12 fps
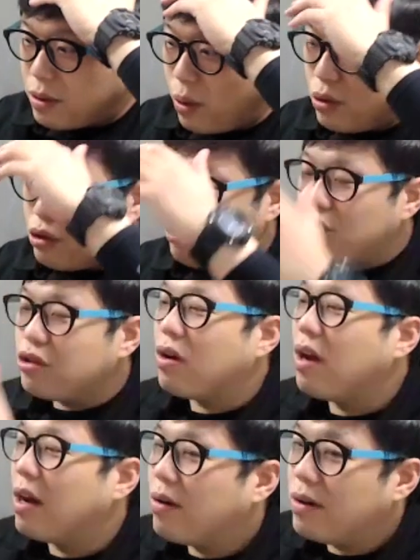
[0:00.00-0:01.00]
돈을
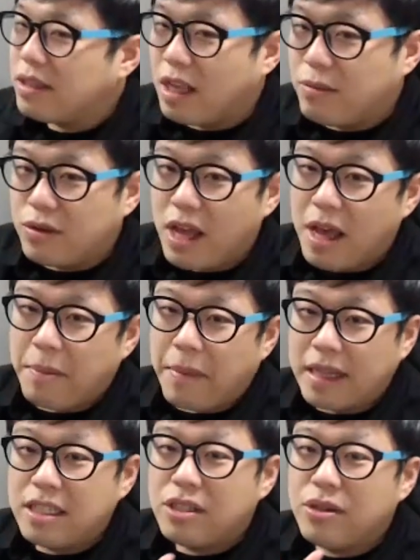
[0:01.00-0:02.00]
축적한 거기 때문에
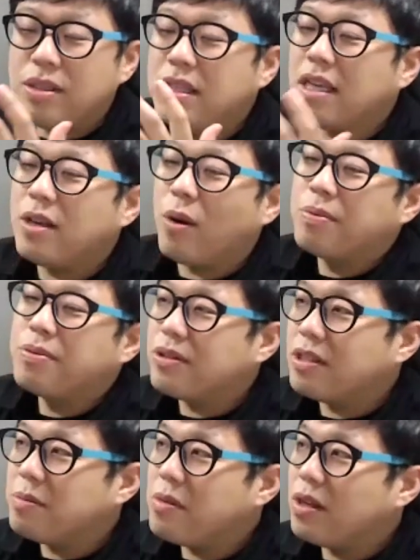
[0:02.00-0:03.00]
많이 전쟁이
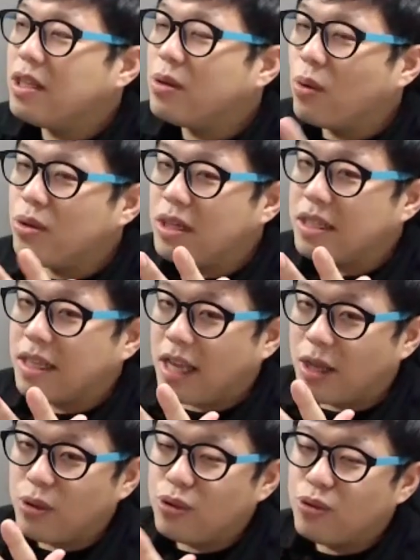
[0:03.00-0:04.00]
없어지면 이 돈을
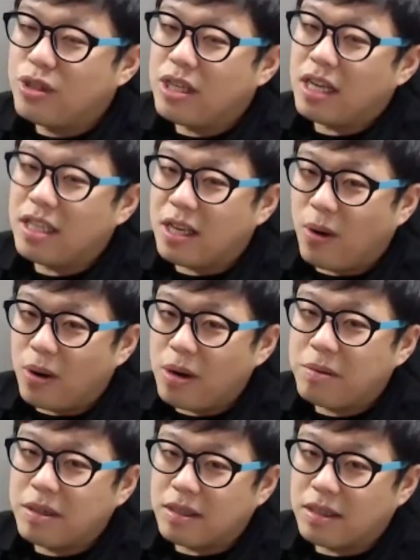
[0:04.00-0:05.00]
계속 유지하기가 음.
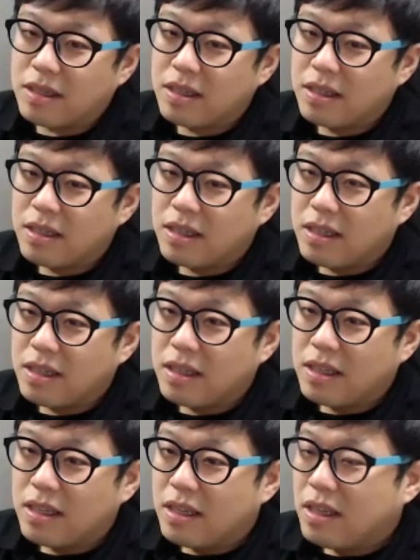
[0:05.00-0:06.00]
어렵거든.
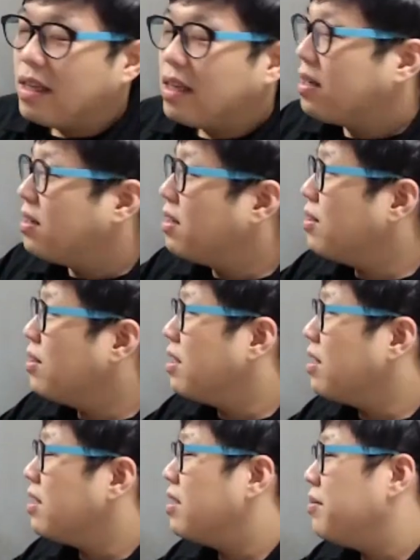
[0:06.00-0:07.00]
그래서
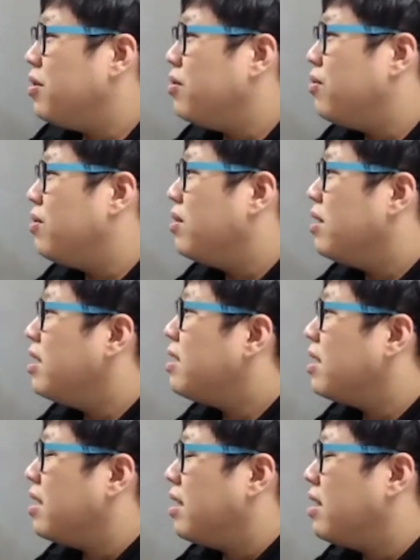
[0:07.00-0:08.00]
이때 당시 미국은
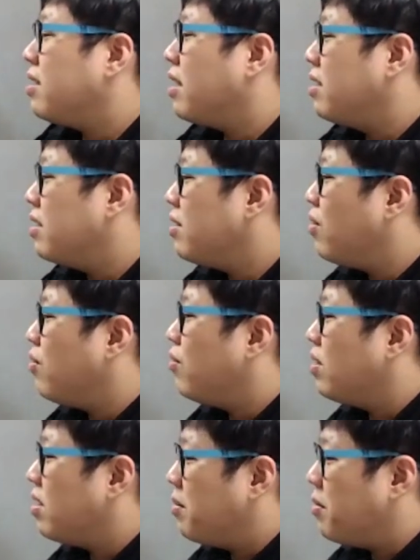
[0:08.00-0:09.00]
1차 세계대전 의
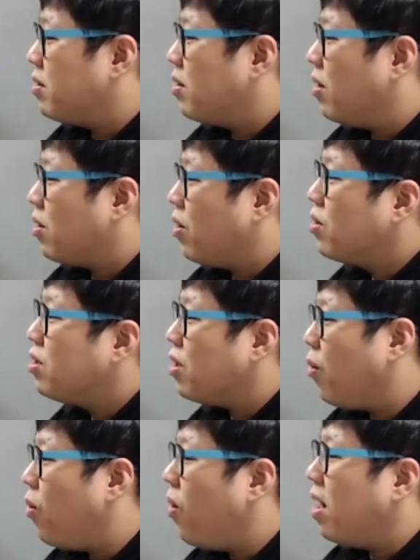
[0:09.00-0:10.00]
승전국이 되면서 경제
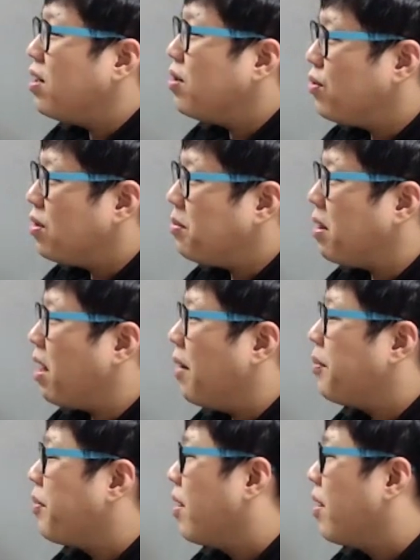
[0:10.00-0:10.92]
호황을 누립니다.